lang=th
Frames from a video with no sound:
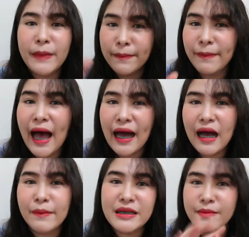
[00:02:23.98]
กับเม็ดมาร์ก
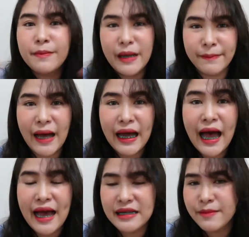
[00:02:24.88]
อะมันจะมีเม็ดมาร์ก
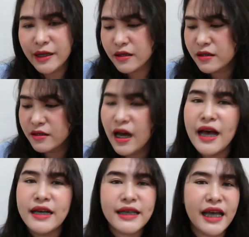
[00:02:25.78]
ขายใช่ไหมก็คือ
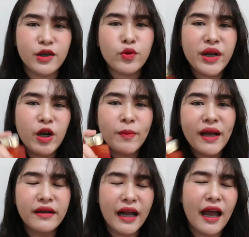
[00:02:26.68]
ใส่เจ้าตัวนี้ลงไป
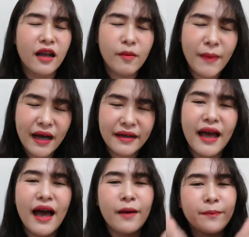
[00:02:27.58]
เลยนะคะ แล้วก็มาร์กห
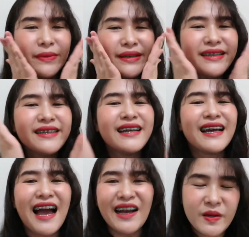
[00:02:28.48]
น้าปึ้ง
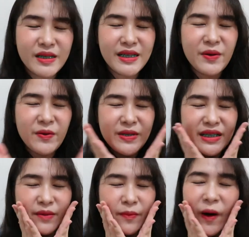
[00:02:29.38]
นะคะ ก็จะรู้
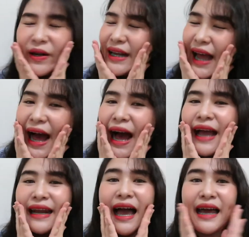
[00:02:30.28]
สึกผ่อนคลา
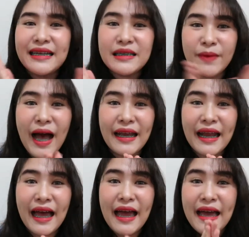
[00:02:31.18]
ยนะคะ ที่สำคัญ
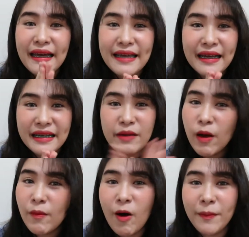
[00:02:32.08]
นะคะ อย่างที่
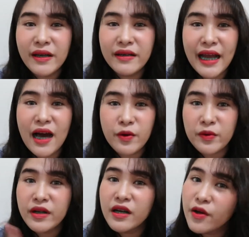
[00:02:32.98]
พลอยบอกไปเลยนะล
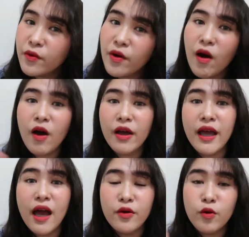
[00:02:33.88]
ดริ้วรอย
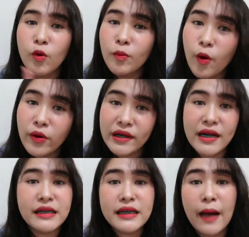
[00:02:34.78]
รูขุมขน
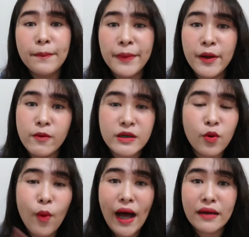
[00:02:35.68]
กระชับ ผิว
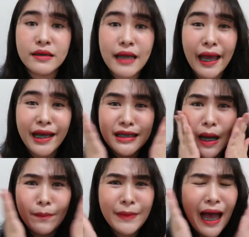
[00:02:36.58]
สว่างใส
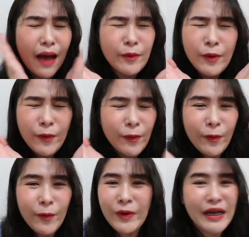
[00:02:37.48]
ฉ่าน้ำหู
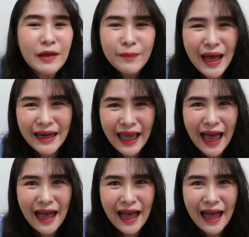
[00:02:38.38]
เลิศมากเลย